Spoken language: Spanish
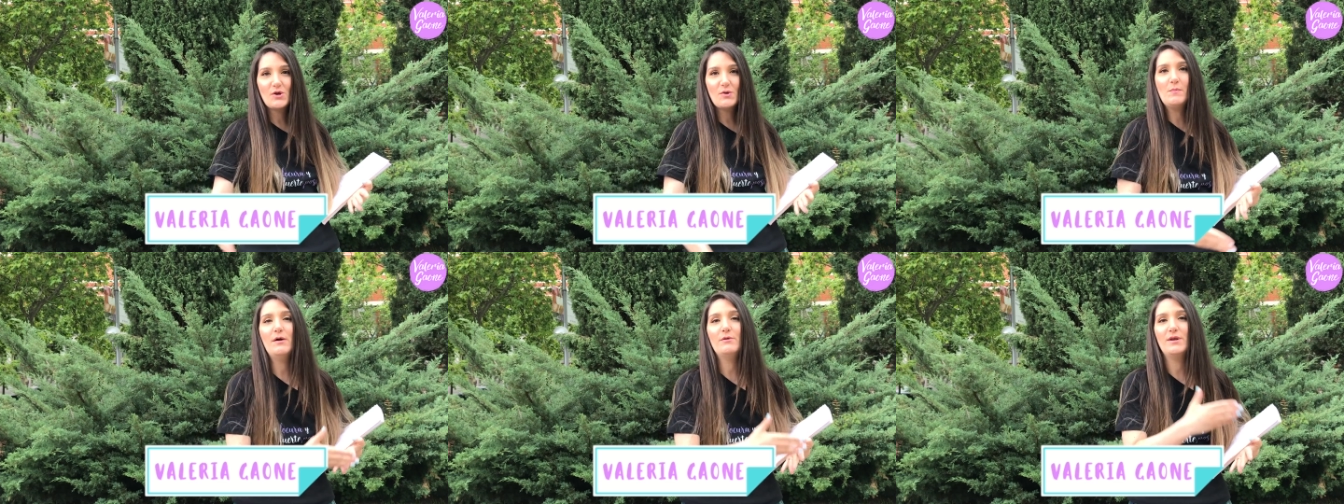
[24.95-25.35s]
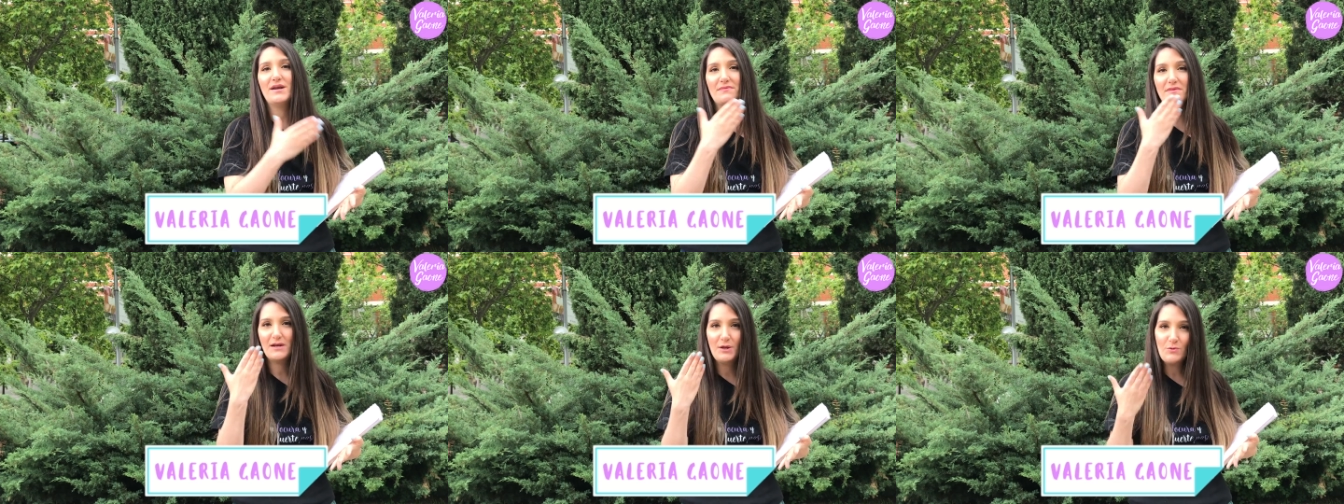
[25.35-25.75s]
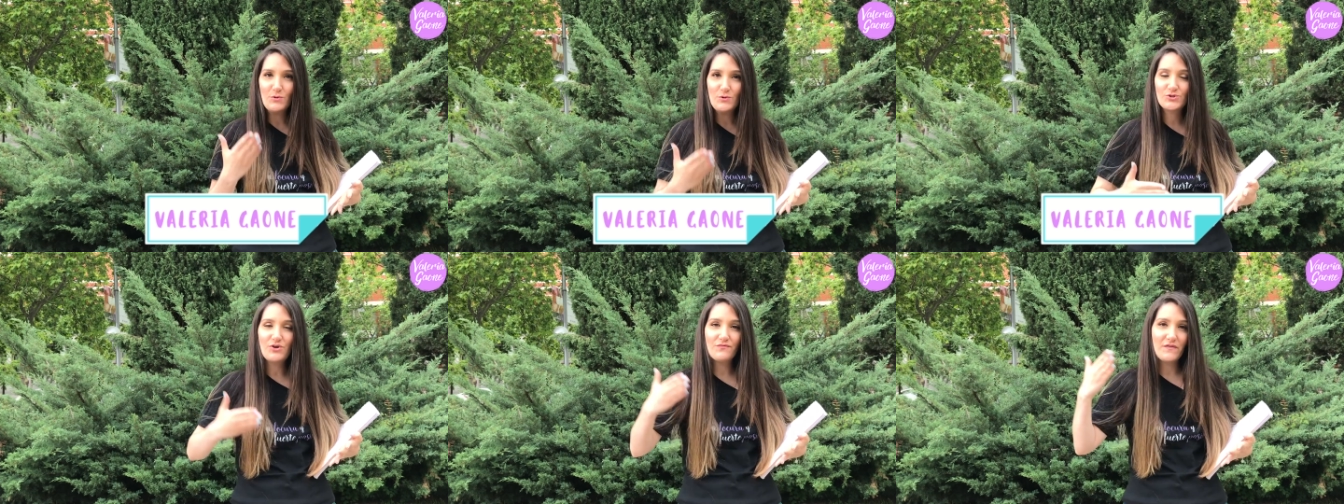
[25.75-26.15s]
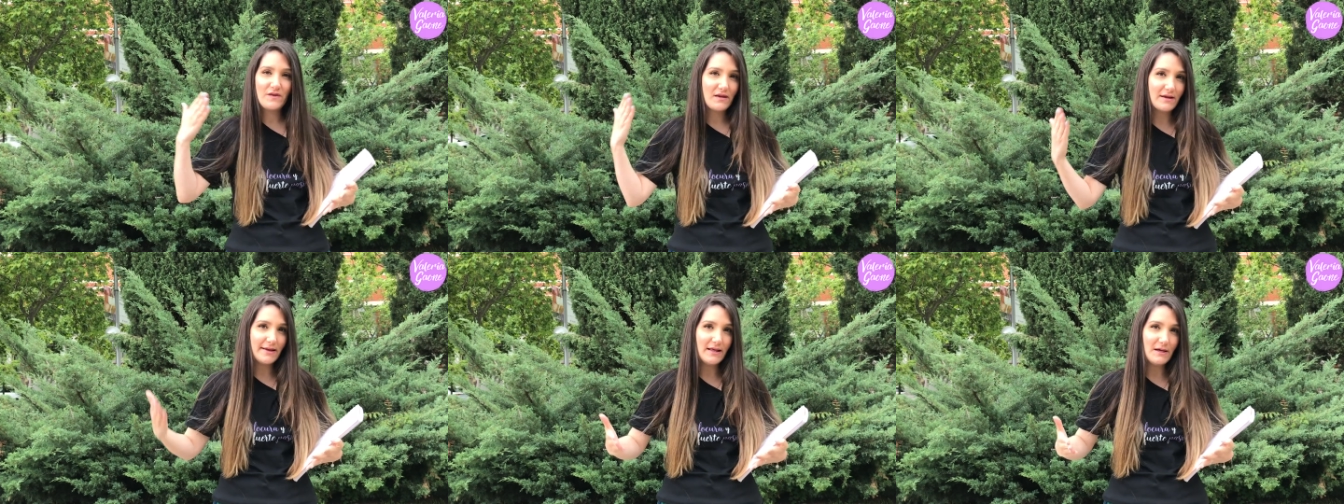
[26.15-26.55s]
hoy vamos a hablar de la evolución de
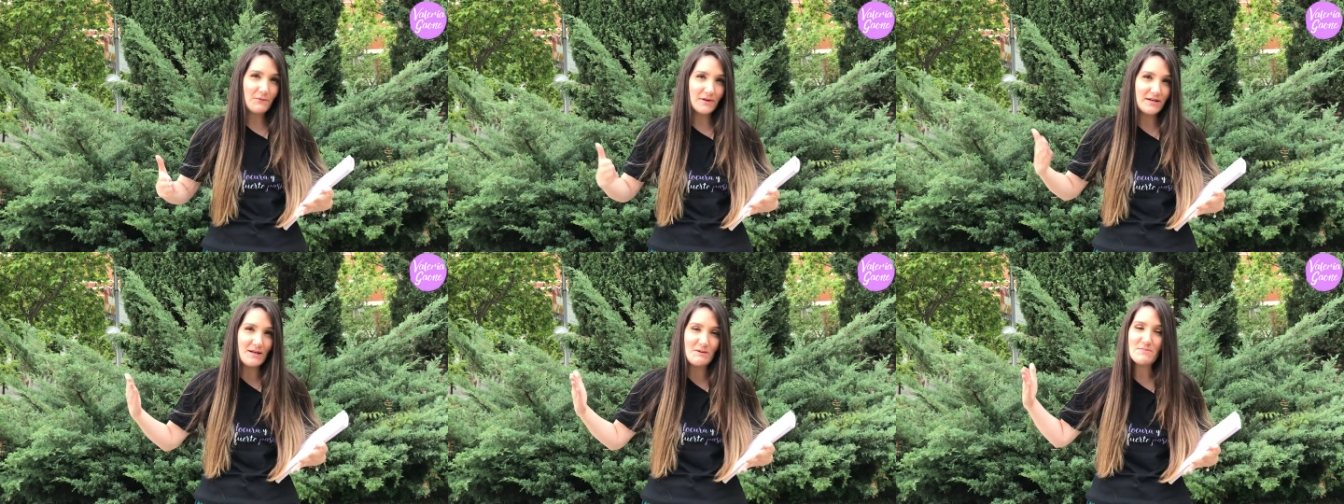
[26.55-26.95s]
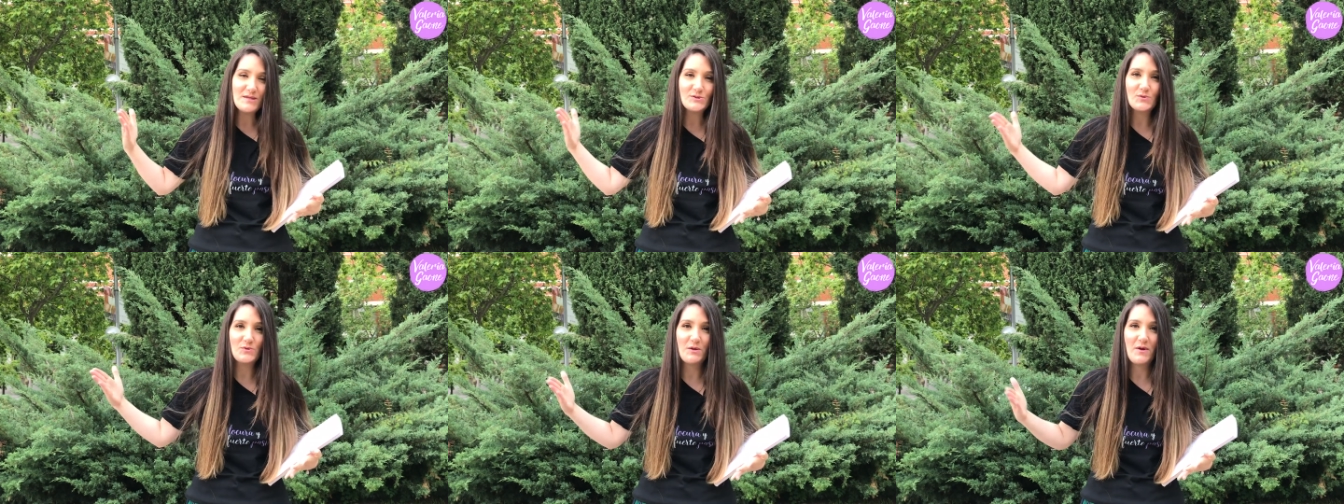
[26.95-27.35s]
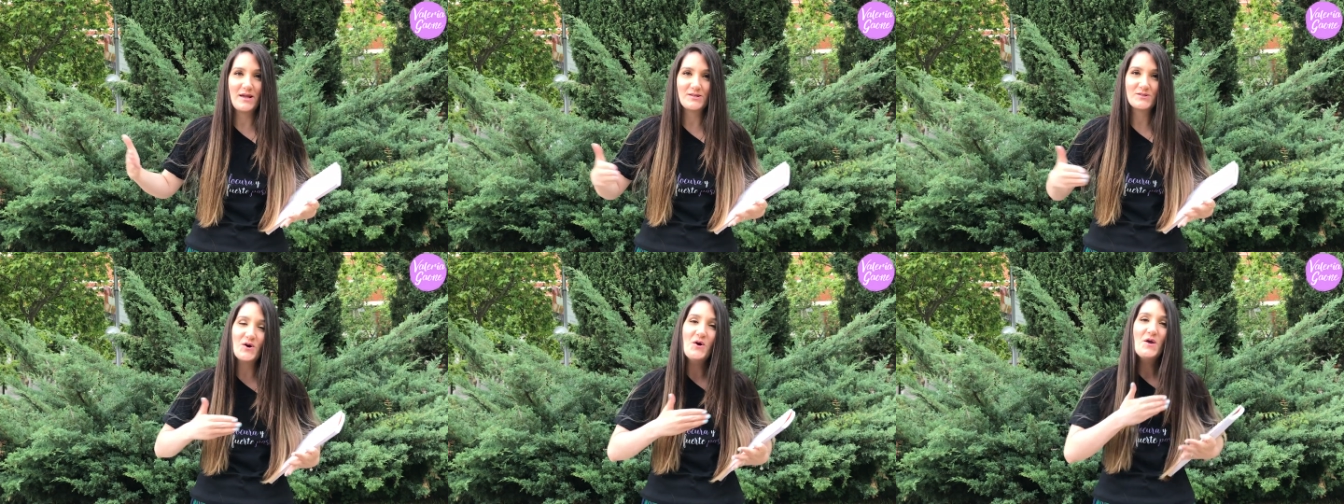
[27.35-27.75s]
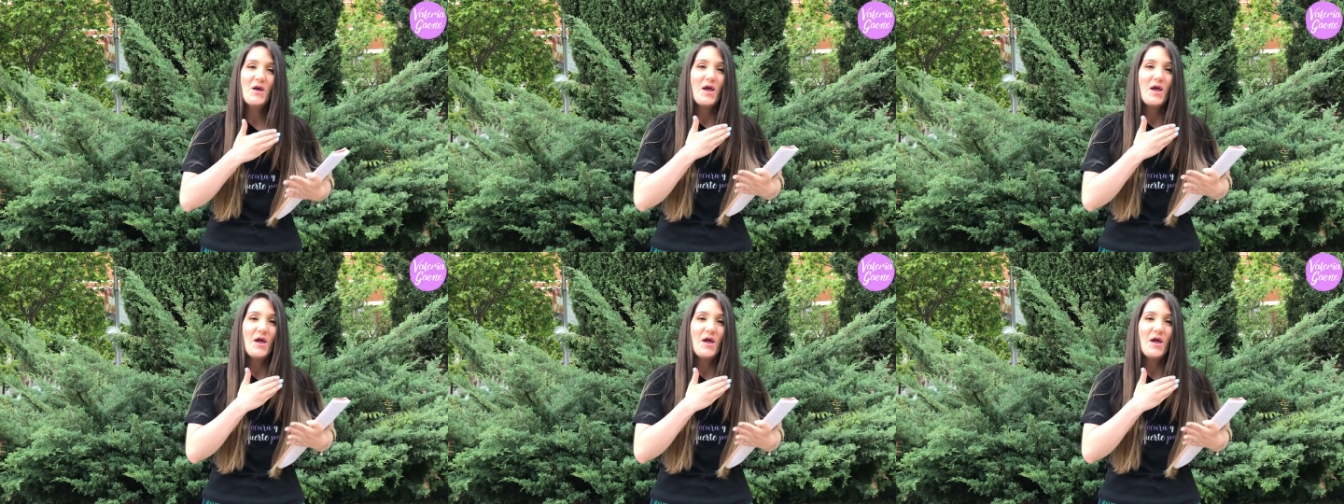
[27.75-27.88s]
Nicaragua en el Miss Universo.